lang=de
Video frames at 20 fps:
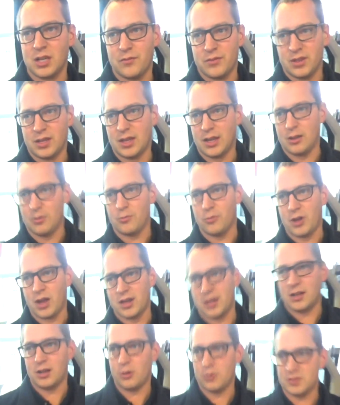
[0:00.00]
Wenn der irgendwo in
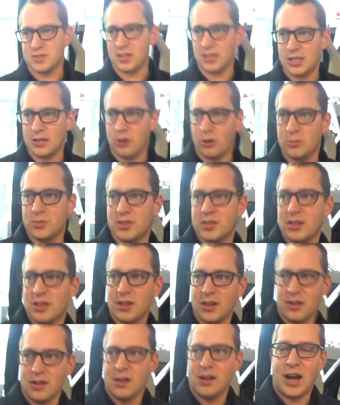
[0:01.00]
die Karosserie kommt,
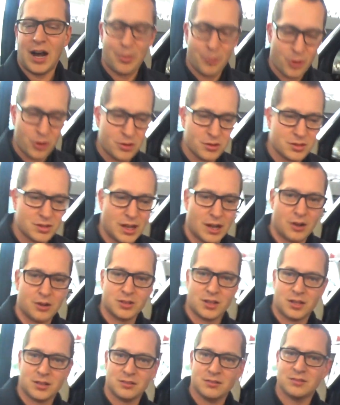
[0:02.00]
haben wir nachher
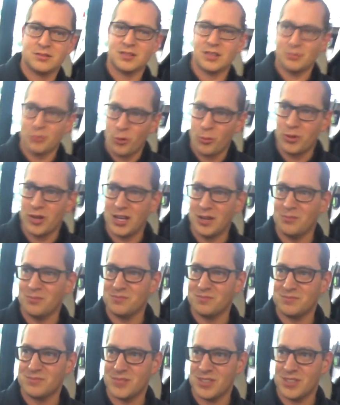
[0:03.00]
dann ein Problem.